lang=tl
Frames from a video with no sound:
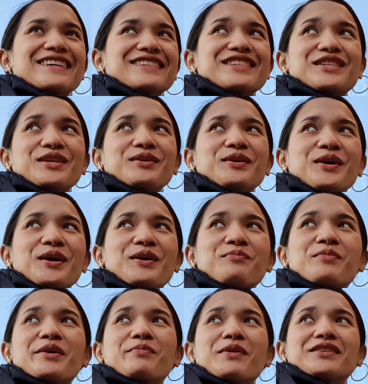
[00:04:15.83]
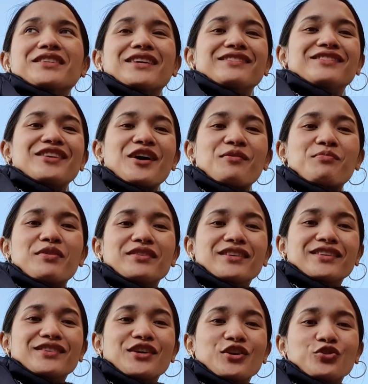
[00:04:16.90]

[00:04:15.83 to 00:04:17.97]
kasi may matanda ba na